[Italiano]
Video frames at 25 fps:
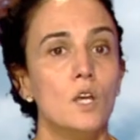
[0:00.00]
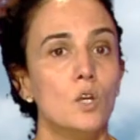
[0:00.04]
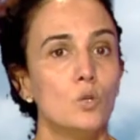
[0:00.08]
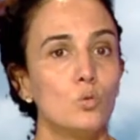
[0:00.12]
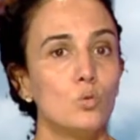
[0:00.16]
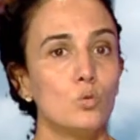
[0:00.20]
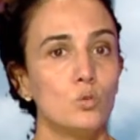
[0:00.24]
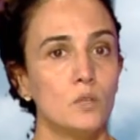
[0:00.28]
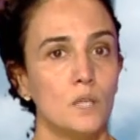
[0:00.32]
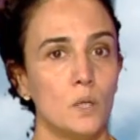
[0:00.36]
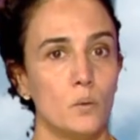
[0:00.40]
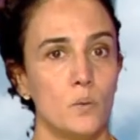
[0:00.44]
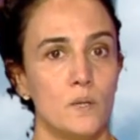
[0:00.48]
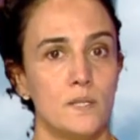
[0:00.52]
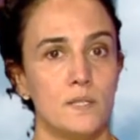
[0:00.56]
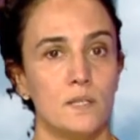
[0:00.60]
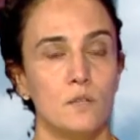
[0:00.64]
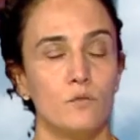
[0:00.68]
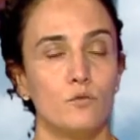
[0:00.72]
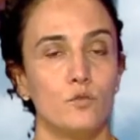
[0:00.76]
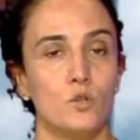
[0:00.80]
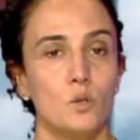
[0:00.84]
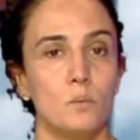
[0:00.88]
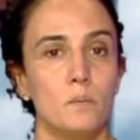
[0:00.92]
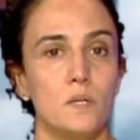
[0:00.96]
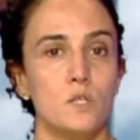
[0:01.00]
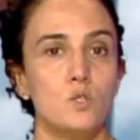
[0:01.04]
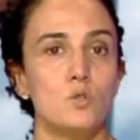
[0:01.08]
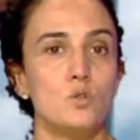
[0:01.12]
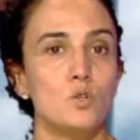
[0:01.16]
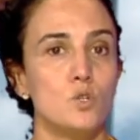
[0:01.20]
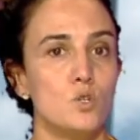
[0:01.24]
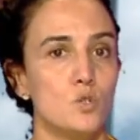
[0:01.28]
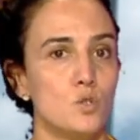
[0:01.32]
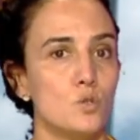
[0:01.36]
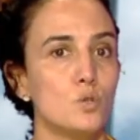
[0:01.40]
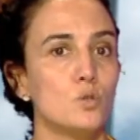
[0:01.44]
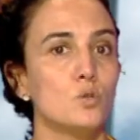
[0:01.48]
Tutte queste
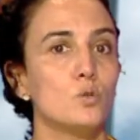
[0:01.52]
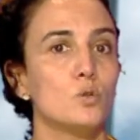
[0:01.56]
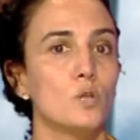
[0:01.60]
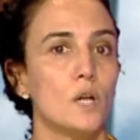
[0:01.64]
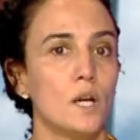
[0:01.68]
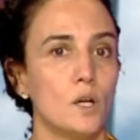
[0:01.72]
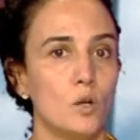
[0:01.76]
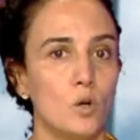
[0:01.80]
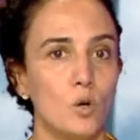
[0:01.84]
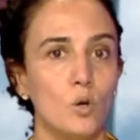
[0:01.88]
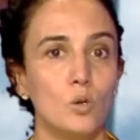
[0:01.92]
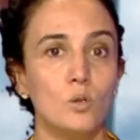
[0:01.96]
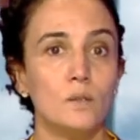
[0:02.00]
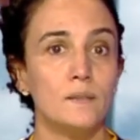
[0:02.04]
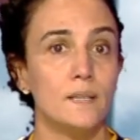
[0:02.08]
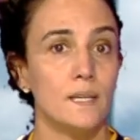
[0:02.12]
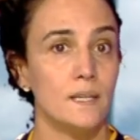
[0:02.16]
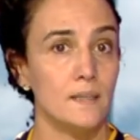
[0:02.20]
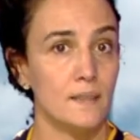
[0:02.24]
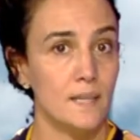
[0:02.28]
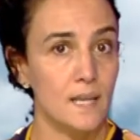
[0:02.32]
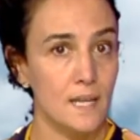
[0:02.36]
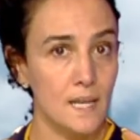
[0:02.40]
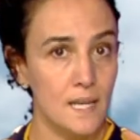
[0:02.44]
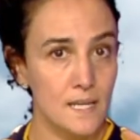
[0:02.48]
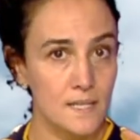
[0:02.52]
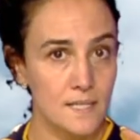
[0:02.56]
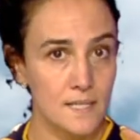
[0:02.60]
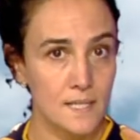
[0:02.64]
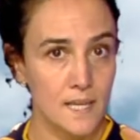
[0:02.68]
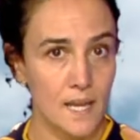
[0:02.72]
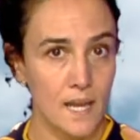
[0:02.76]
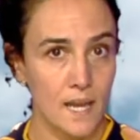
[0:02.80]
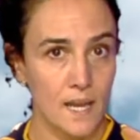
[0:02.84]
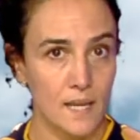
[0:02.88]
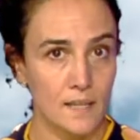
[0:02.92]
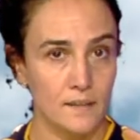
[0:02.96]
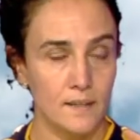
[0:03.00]
informazioni sono raccolte in delle
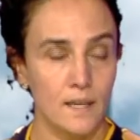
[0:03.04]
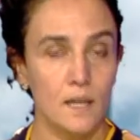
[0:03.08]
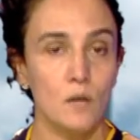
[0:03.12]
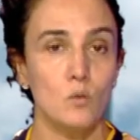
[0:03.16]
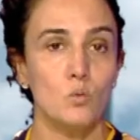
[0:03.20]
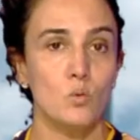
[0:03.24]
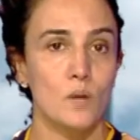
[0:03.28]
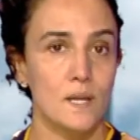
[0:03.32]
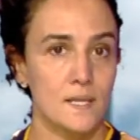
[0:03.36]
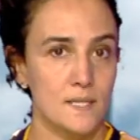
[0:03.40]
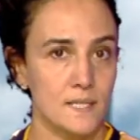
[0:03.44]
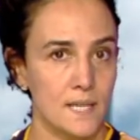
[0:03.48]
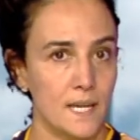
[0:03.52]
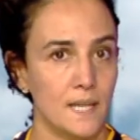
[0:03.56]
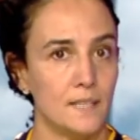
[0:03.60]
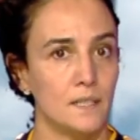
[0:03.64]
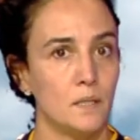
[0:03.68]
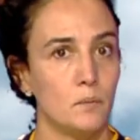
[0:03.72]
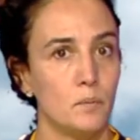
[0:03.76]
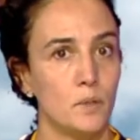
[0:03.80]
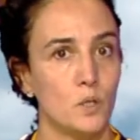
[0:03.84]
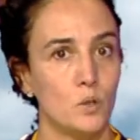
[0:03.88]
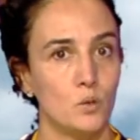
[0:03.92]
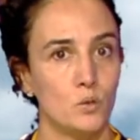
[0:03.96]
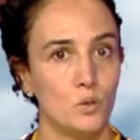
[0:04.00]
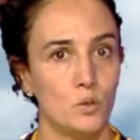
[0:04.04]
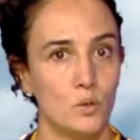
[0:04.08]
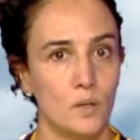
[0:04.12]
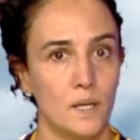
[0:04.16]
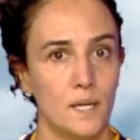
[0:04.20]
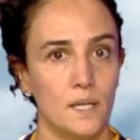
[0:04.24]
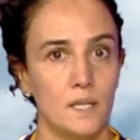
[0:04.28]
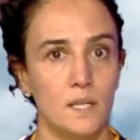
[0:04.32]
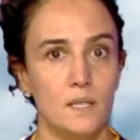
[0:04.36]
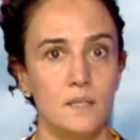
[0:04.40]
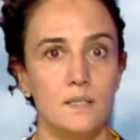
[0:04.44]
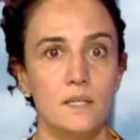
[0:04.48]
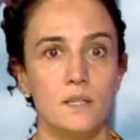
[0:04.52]
schede, una scheda per ogni
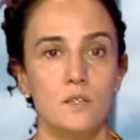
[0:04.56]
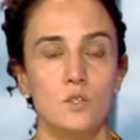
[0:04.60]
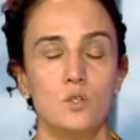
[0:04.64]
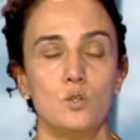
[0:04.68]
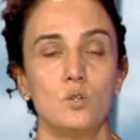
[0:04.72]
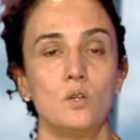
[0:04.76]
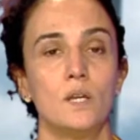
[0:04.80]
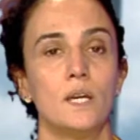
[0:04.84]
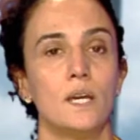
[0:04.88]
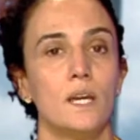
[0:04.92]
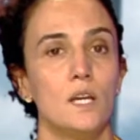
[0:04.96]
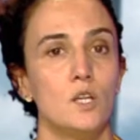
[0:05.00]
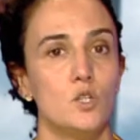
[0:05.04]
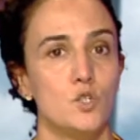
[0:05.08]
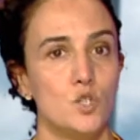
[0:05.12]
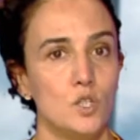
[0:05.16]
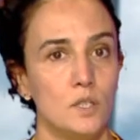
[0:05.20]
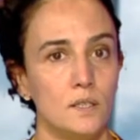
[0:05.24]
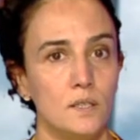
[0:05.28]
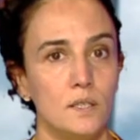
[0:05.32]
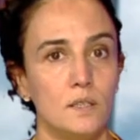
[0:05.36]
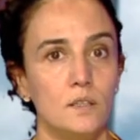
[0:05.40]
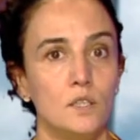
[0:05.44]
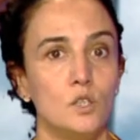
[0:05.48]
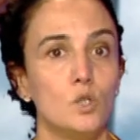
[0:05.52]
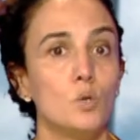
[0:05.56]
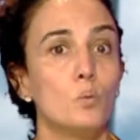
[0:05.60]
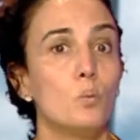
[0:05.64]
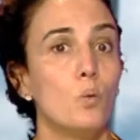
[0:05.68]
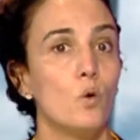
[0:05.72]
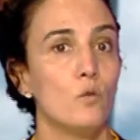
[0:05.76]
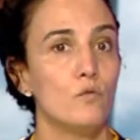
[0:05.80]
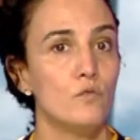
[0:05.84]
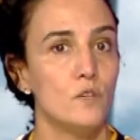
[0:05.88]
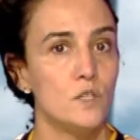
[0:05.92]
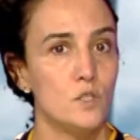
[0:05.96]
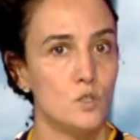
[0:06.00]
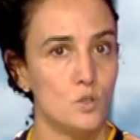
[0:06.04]
organizzazione che il cittadino
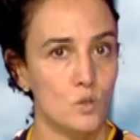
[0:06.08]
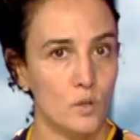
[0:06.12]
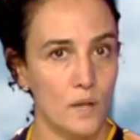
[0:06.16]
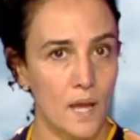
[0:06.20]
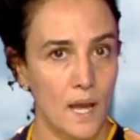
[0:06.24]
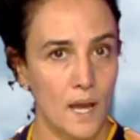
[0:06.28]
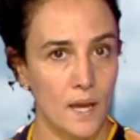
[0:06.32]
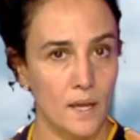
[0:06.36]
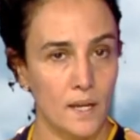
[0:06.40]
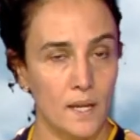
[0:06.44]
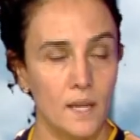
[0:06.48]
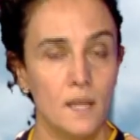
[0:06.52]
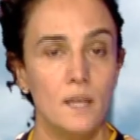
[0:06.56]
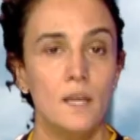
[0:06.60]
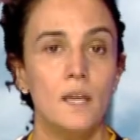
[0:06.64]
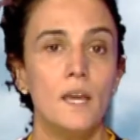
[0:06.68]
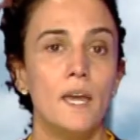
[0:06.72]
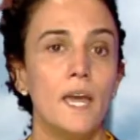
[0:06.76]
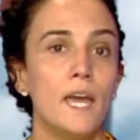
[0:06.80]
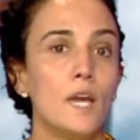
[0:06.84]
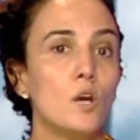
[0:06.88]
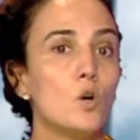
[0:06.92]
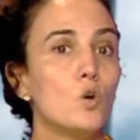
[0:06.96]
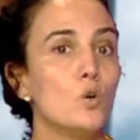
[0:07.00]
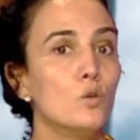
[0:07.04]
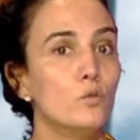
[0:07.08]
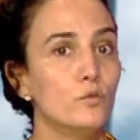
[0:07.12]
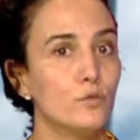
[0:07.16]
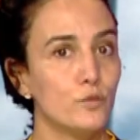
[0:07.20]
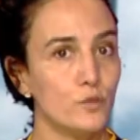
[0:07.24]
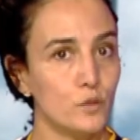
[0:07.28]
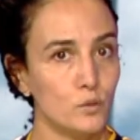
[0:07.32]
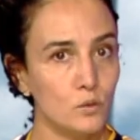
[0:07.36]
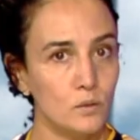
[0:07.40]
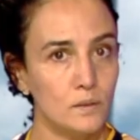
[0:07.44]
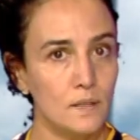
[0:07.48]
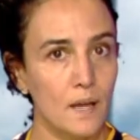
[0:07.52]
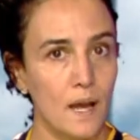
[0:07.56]
può visionare e
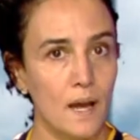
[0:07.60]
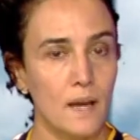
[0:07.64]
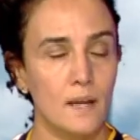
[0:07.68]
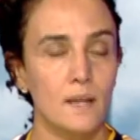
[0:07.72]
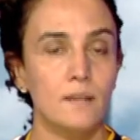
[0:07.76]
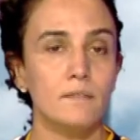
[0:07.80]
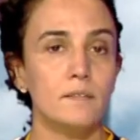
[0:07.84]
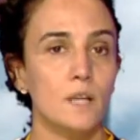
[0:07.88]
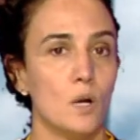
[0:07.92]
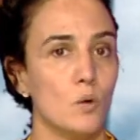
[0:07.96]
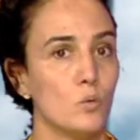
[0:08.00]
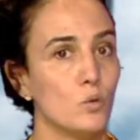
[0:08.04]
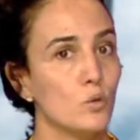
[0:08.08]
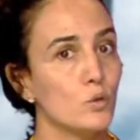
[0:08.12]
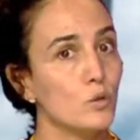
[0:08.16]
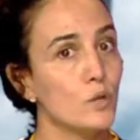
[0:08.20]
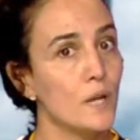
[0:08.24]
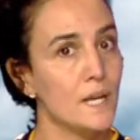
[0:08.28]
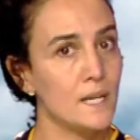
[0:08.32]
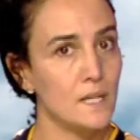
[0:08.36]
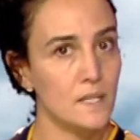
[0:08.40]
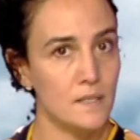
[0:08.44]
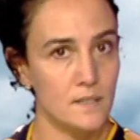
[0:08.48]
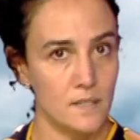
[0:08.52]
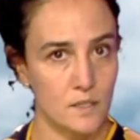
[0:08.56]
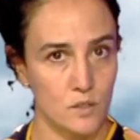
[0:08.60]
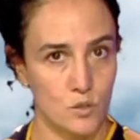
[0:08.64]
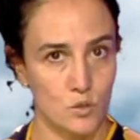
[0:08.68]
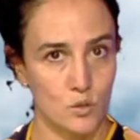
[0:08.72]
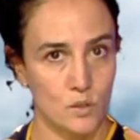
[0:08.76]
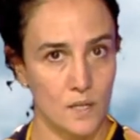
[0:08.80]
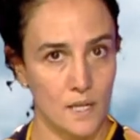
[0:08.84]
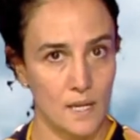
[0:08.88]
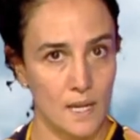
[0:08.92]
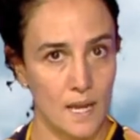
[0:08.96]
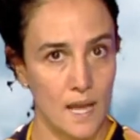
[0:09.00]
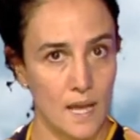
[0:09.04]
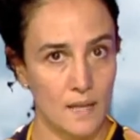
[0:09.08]
confrontare tra
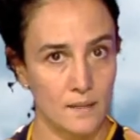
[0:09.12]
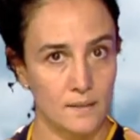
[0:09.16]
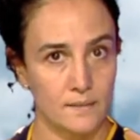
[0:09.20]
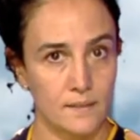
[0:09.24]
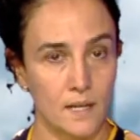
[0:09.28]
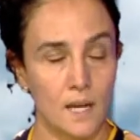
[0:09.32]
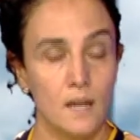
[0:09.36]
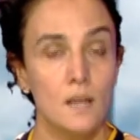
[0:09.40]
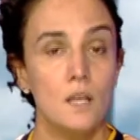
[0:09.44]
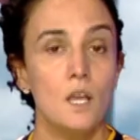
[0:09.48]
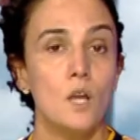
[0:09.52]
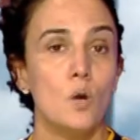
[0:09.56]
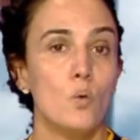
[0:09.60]
un'organizzazione e l'altra.